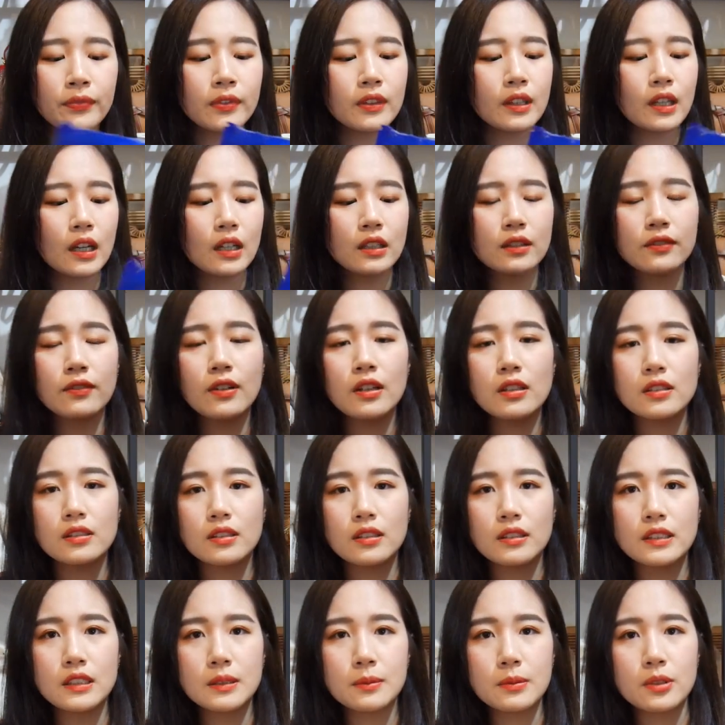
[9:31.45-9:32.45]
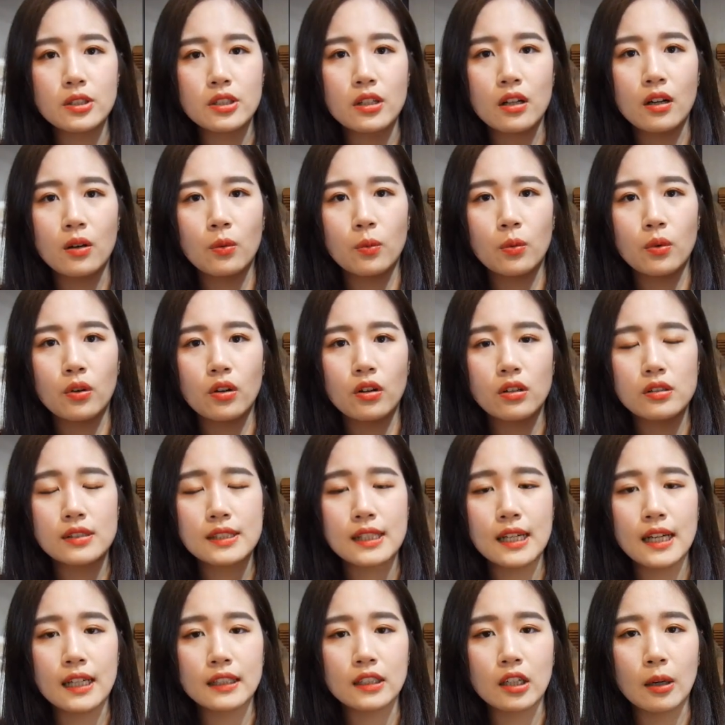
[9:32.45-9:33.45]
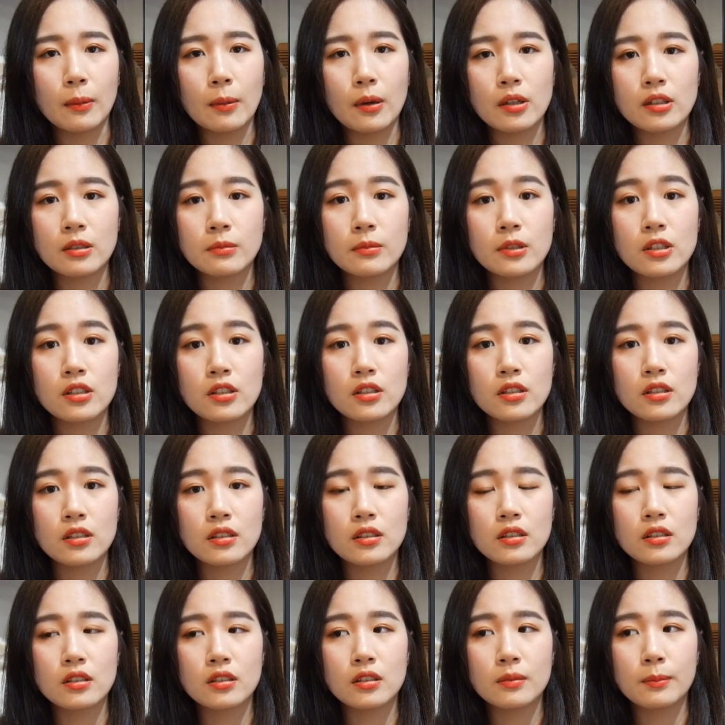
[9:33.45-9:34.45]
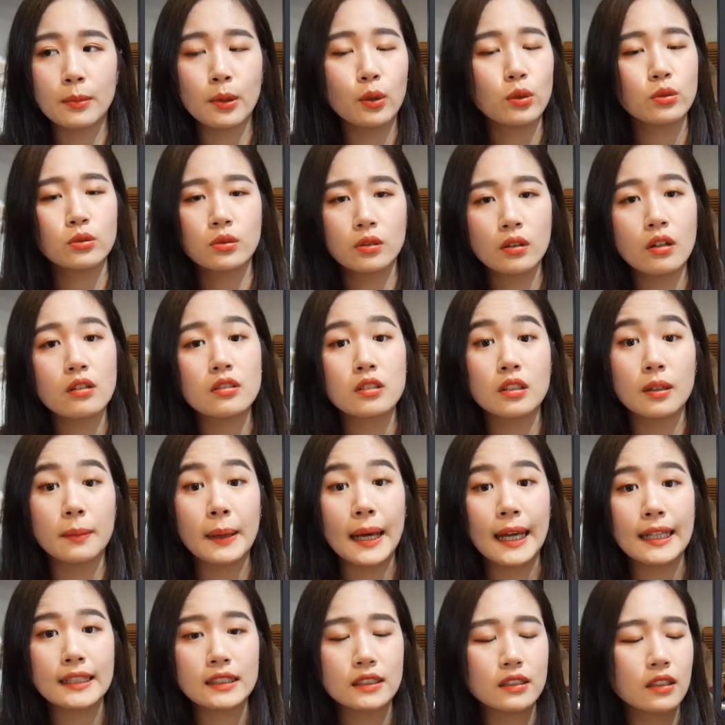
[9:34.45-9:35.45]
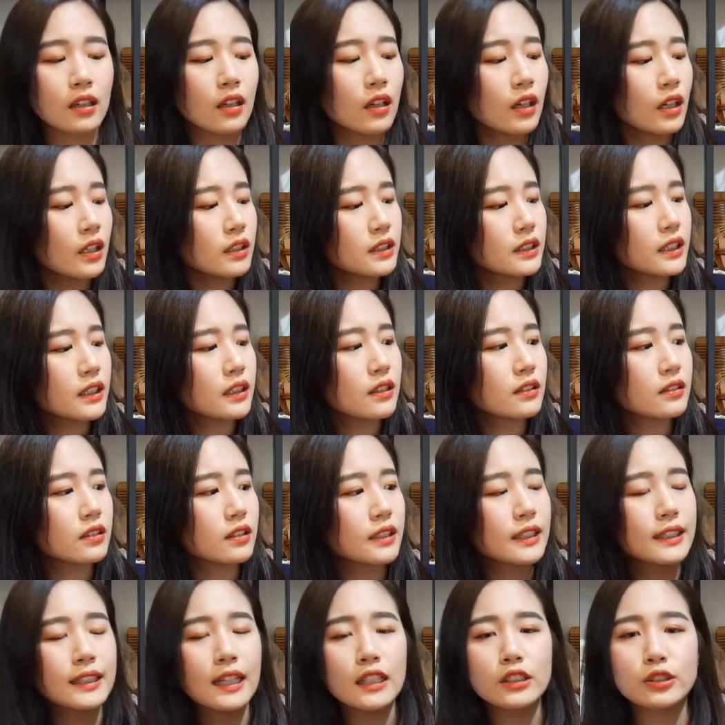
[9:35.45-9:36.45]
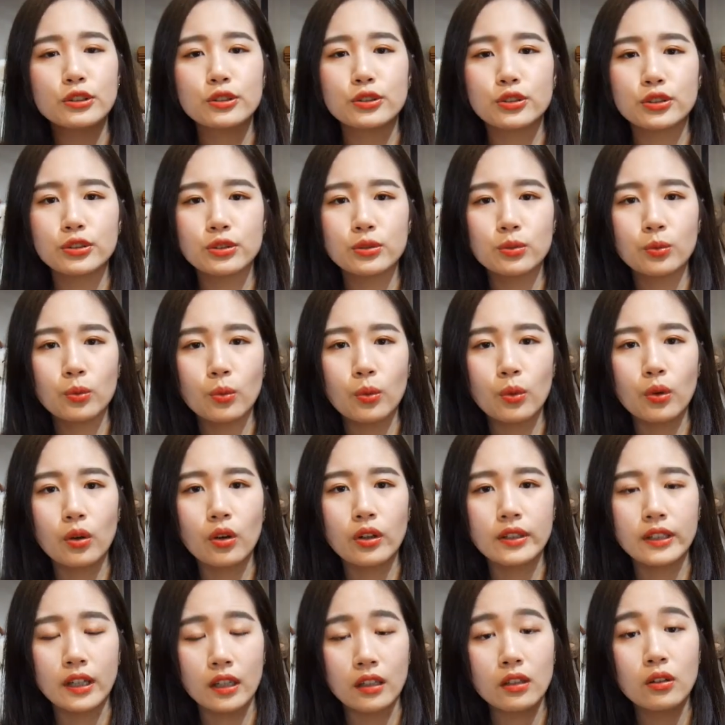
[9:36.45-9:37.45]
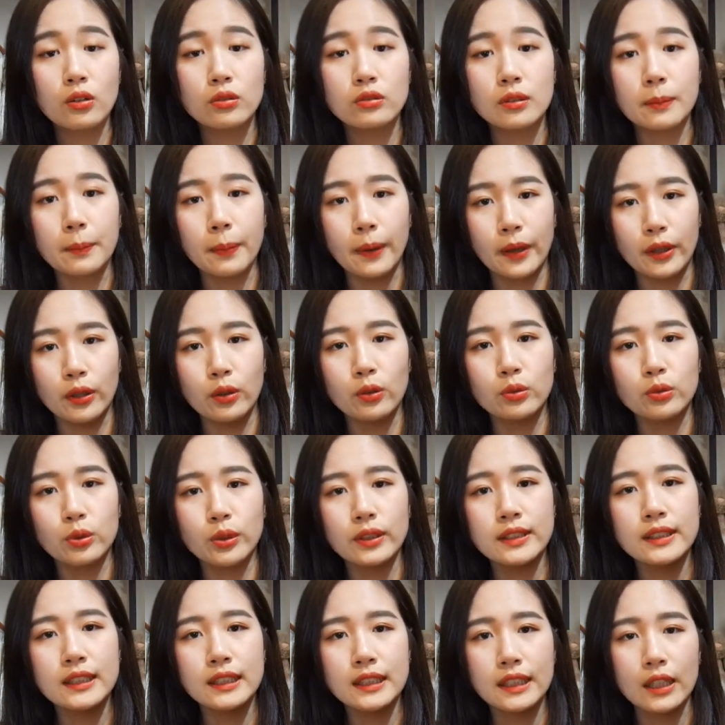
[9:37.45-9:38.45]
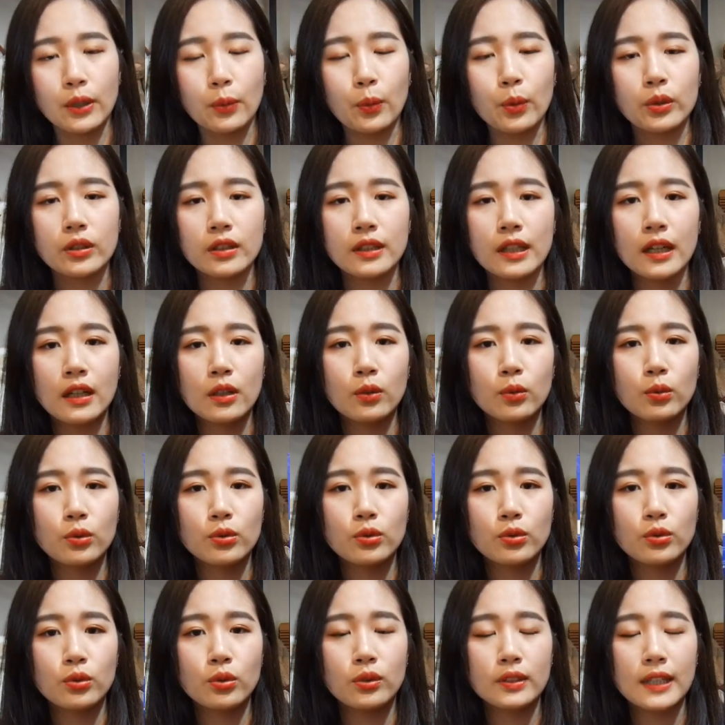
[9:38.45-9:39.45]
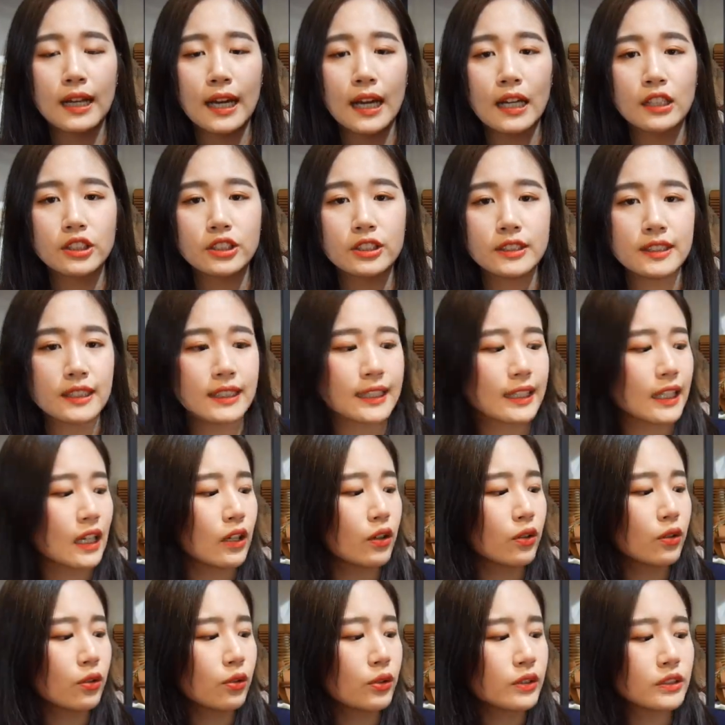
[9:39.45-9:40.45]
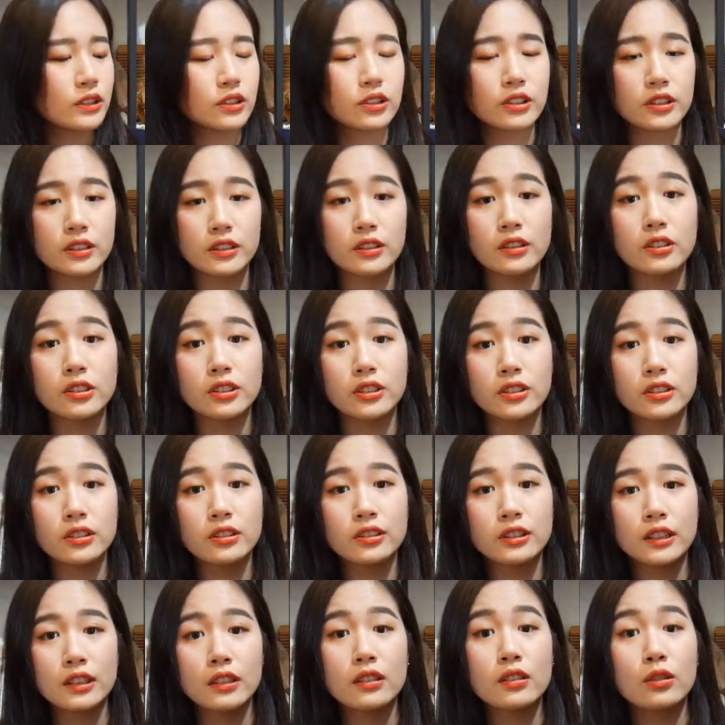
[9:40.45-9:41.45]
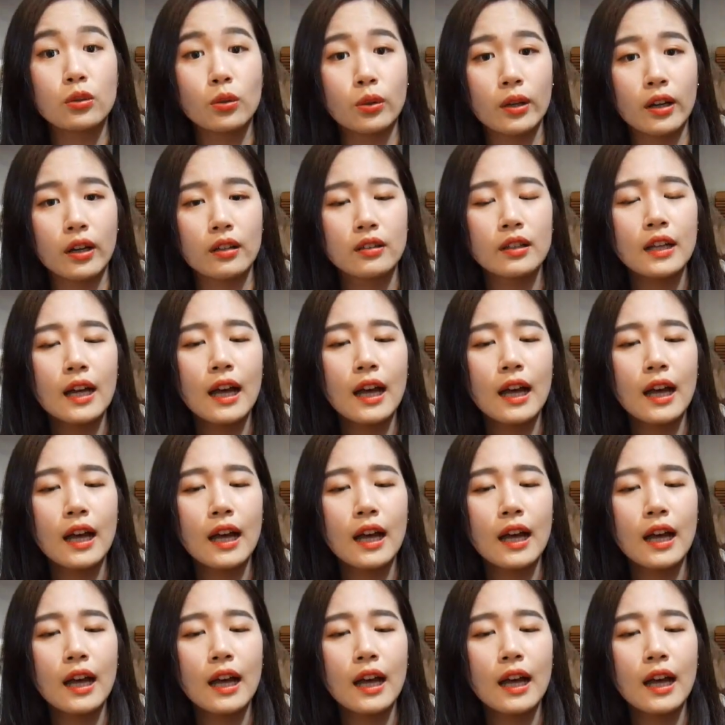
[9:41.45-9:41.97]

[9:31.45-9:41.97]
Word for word: 那 Advance 呢，基本上我在淘宝上面是没有搜到这个牌子的。这个呢，一开始是我养狗的朋友推荐给我的，他跟我说他之前给他狗狗一直吃的是这个狗粮，